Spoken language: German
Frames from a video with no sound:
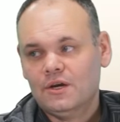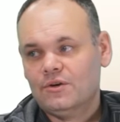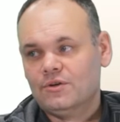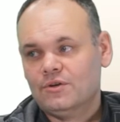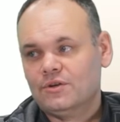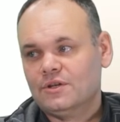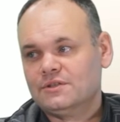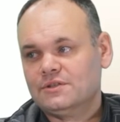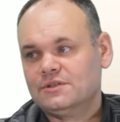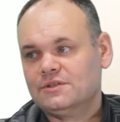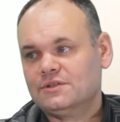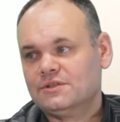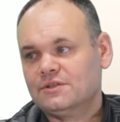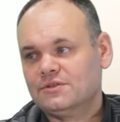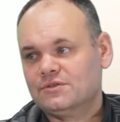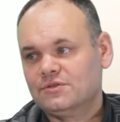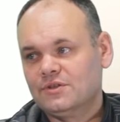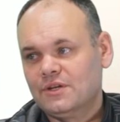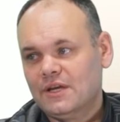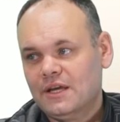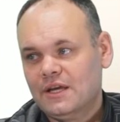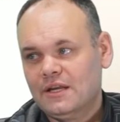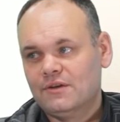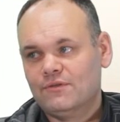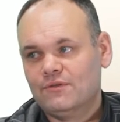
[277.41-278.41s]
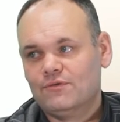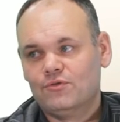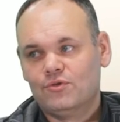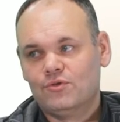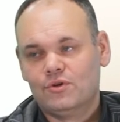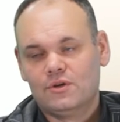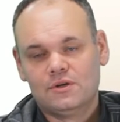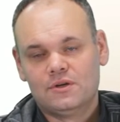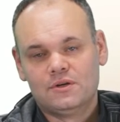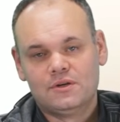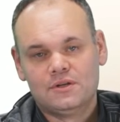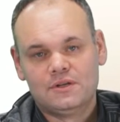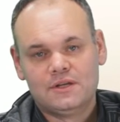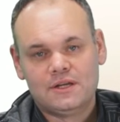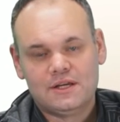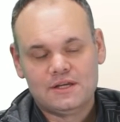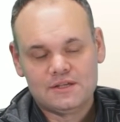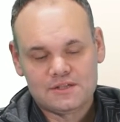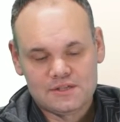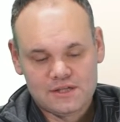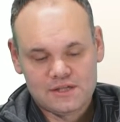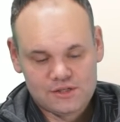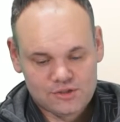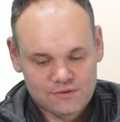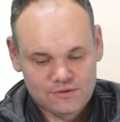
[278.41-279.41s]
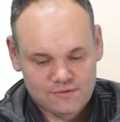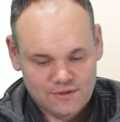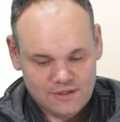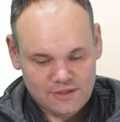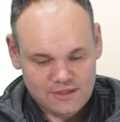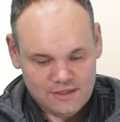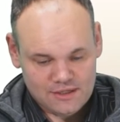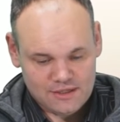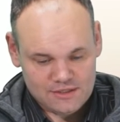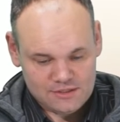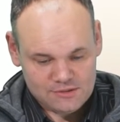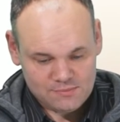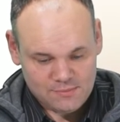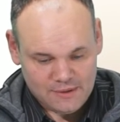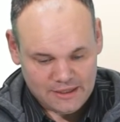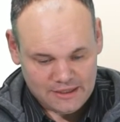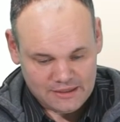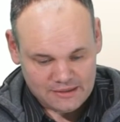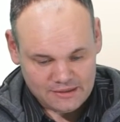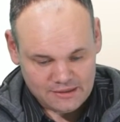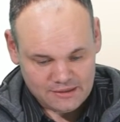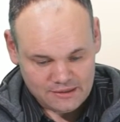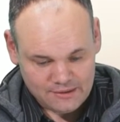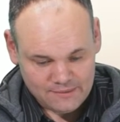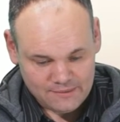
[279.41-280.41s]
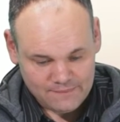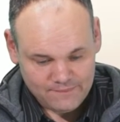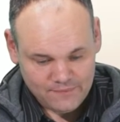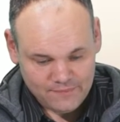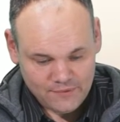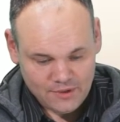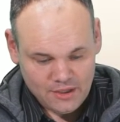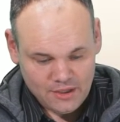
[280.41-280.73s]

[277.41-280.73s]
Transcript: Und das ist also jene für die gesellschaftlichen Aspekte hier.